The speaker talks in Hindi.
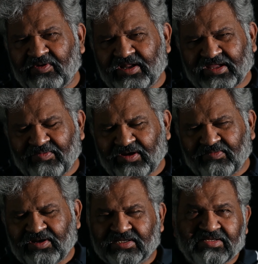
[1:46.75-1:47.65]
मना किया मैं
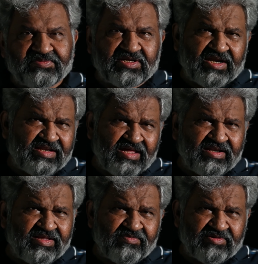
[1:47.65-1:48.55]
कहा मलक साहब ये गाड़ी ना
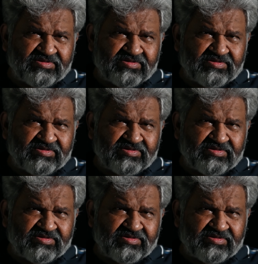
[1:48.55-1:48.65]
लें